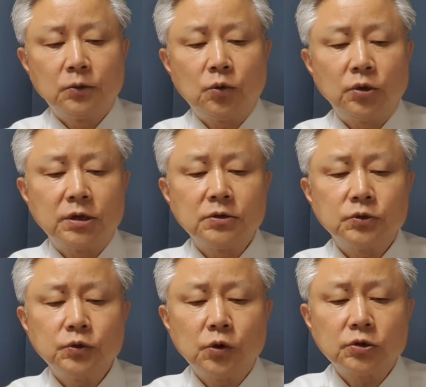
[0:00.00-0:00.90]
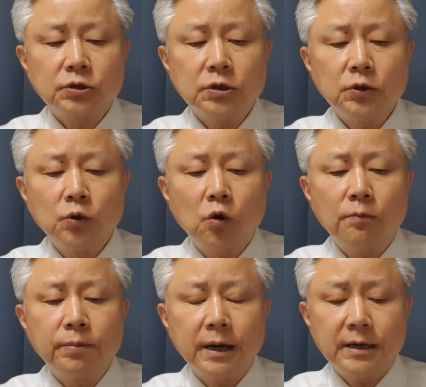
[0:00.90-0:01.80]
또 형수 욕설
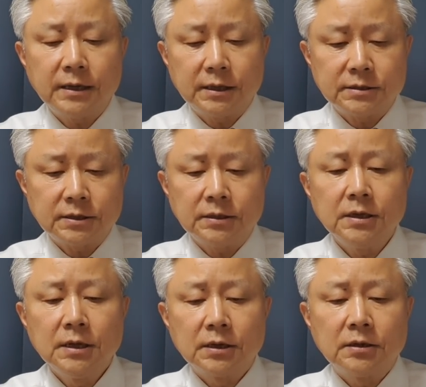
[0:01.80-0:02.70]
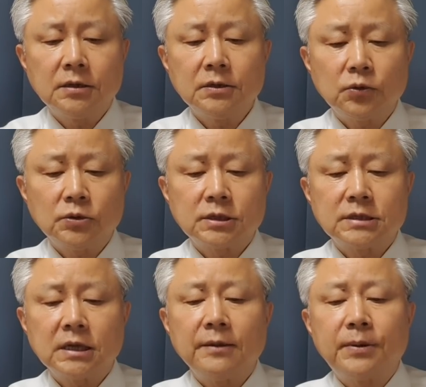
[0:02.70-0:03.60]
녹음 파일에 대해서는 그걸 또
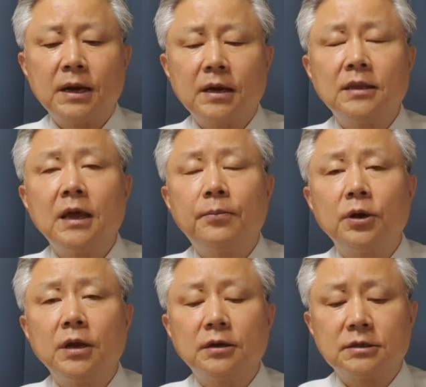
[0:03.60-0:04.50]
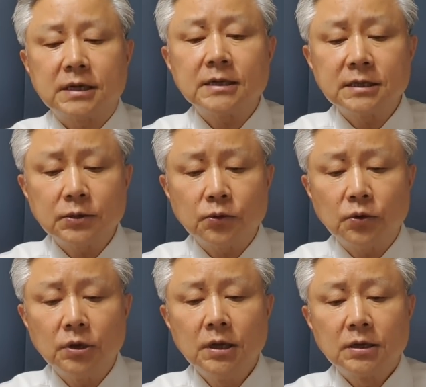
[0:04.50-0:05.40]
세상에 밖에 내보낸 것
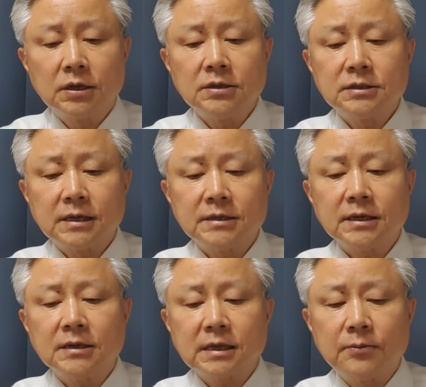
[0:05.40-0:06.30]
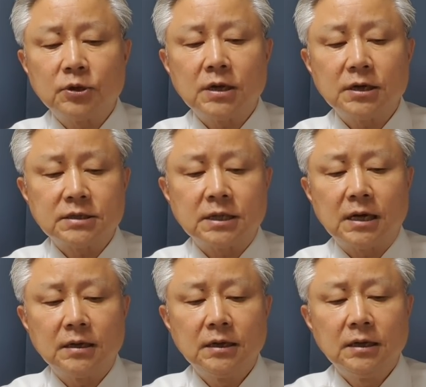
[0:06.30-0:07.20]
자체도 그건 셋째가 잘못한
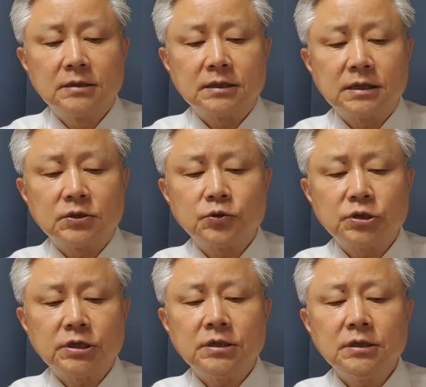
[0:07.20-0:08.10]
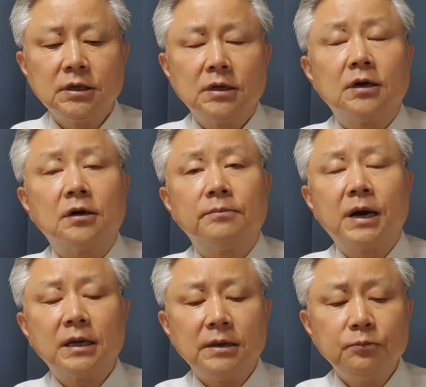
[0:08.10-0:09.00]
것이다. 자, 재수 씨인 어,
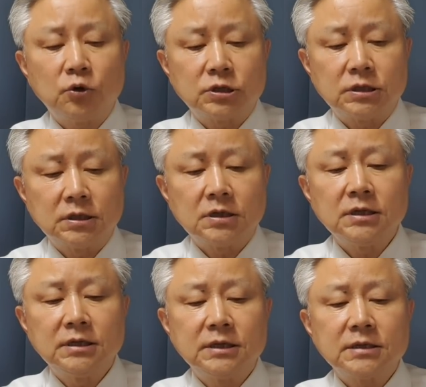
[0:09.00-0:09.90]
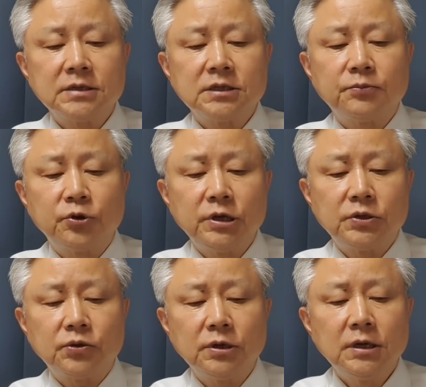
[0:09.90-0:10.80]
박인복 씨, 그 이재선 씨
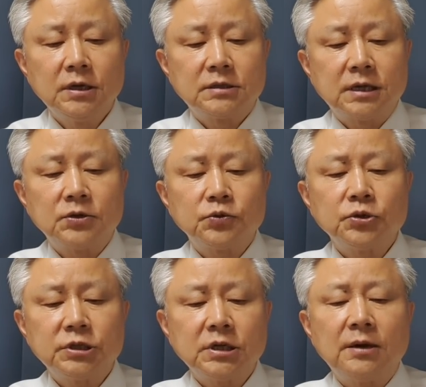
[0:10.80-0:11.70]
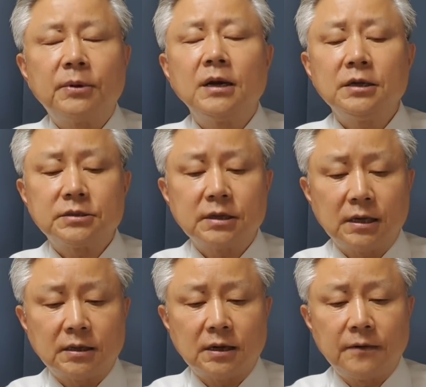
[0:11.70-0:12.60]
부인이죠. 재수 씨가 말렸어야
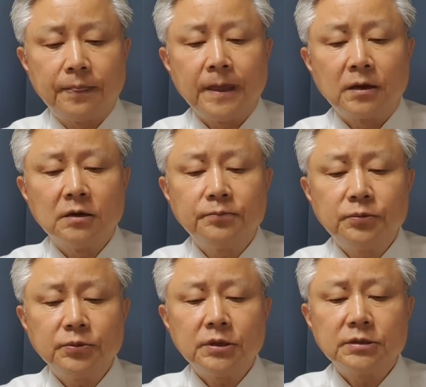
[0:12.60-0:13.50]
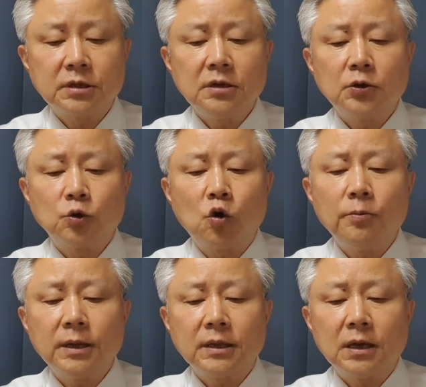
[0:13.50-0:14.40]
했다. 그 부분을 설령
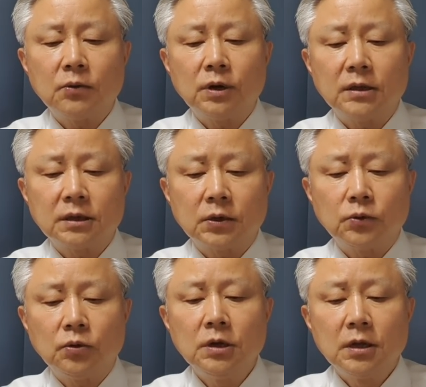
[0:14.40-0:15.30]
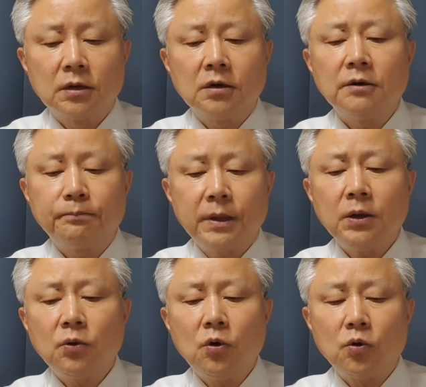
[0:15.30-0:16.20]
녹음했다고 하더라도 그걸
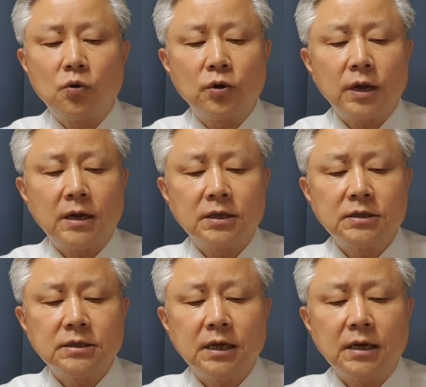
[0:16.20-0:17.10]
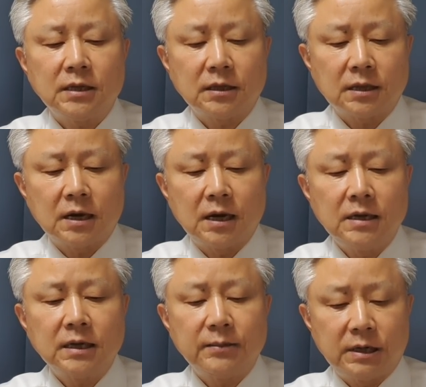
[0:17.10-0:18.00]
빼고 공개하든지 해야 됐다.
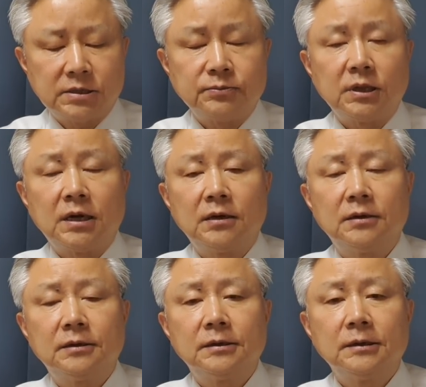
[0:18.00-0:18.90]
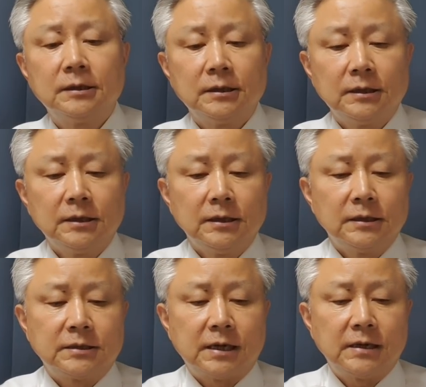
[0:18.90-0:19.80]
이렇게 말했습니다.
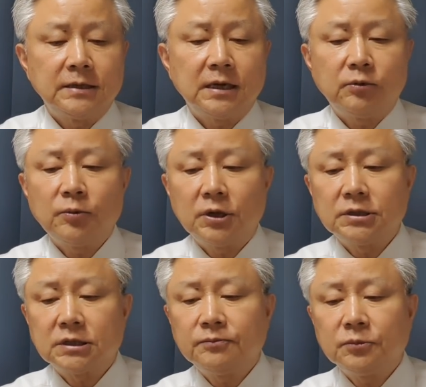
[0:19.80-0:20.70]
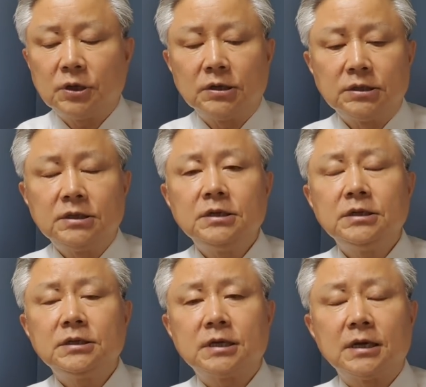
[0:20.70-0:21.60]
자, 이걸 보면 지금 어,
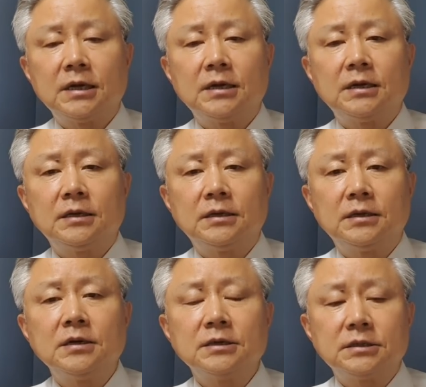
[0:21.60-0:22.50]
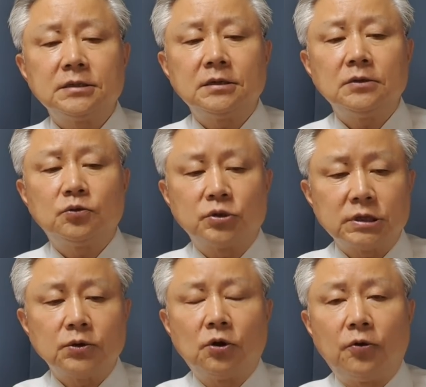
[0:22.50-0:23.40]
이재영 씨는
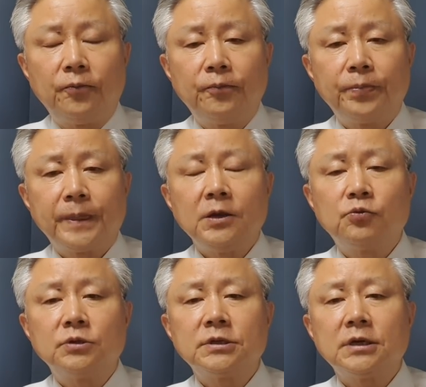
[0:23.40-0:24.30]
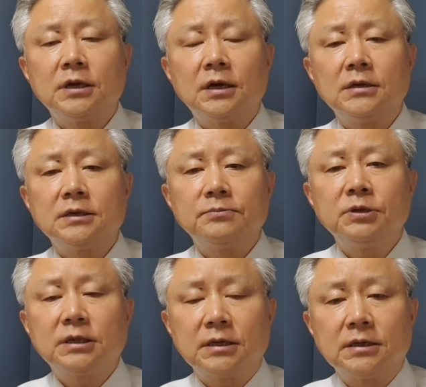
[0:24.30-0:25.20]
둘째고 이 둘째가 이제
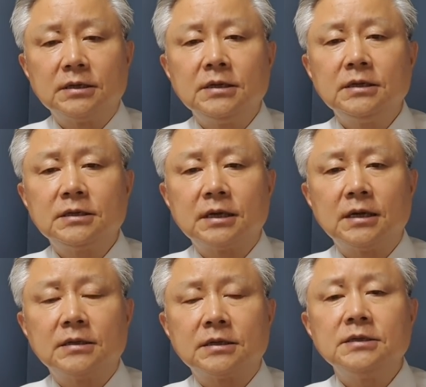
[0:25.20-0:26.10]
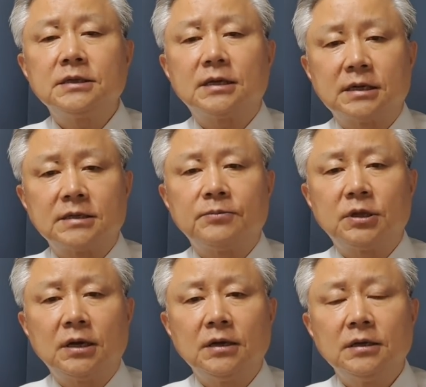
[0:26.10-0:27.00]
밑에 이재선 씨가
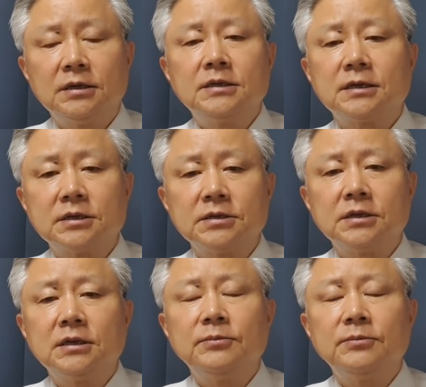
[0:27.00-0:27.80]
셋째입니다. 이재선 씨는